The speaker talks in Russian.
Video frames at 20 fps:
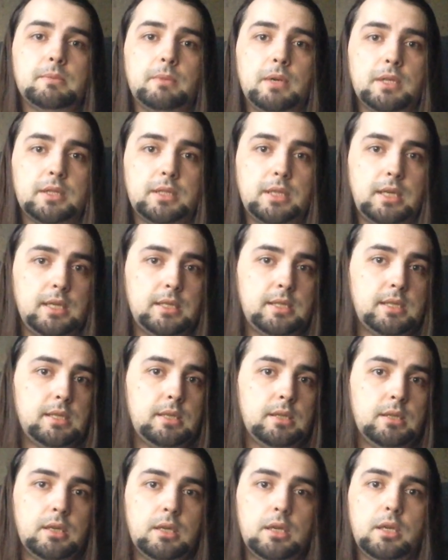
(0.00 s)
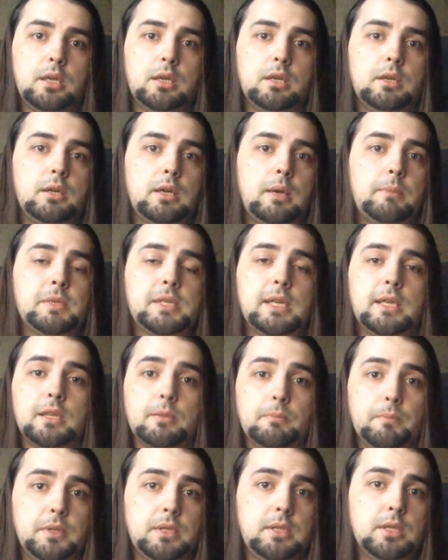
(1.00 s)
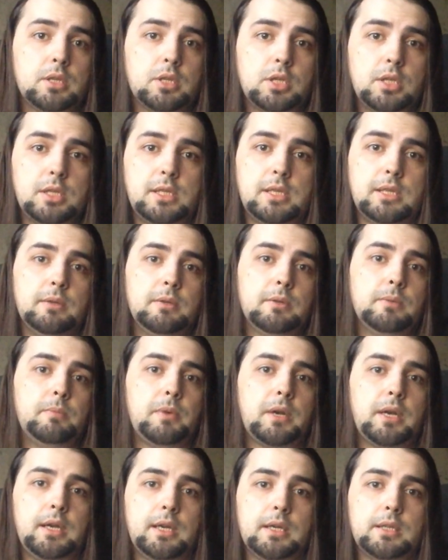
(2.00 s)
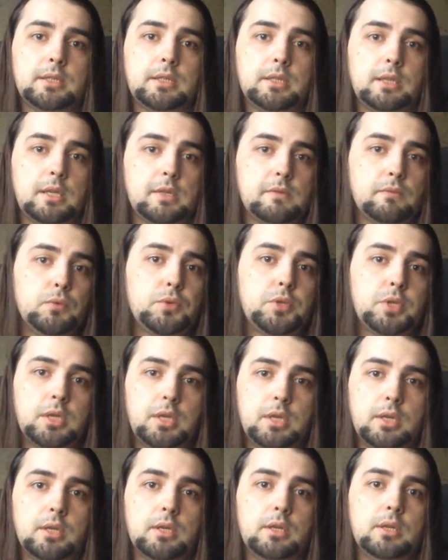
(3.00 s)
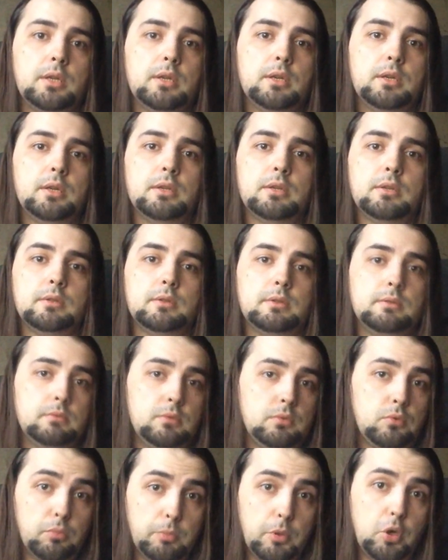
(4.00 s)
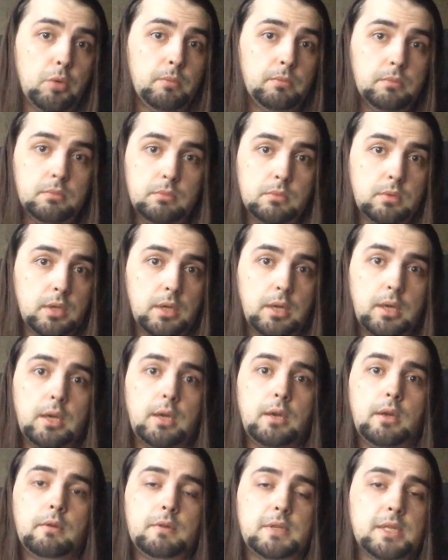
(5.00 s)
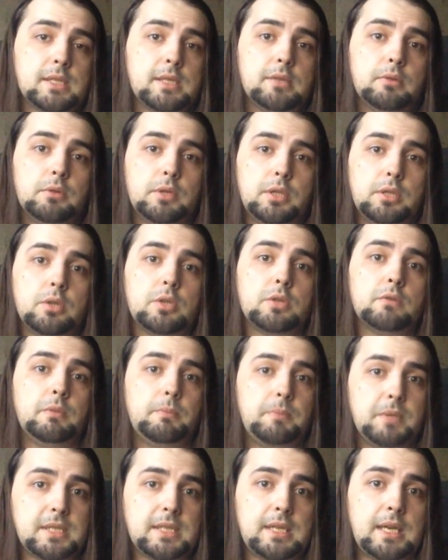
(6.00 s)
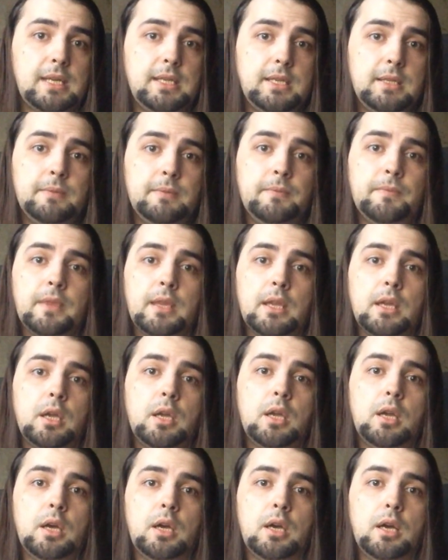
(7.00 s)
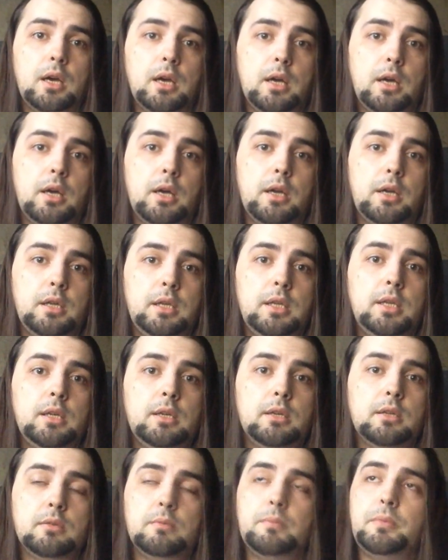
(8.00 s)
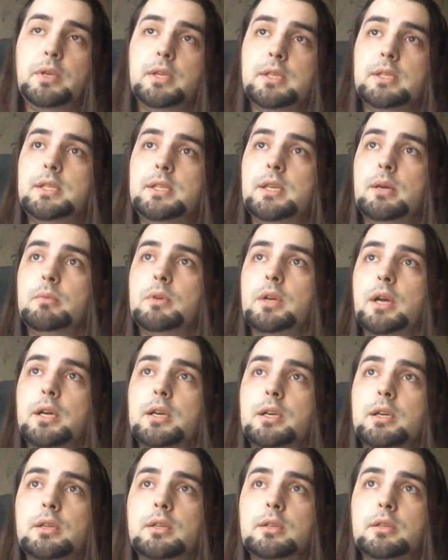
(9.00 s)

смотреть, э, обязательно поддержите проект озвучки э, рублем. Все ссылки тоже в описании. И перед тем, как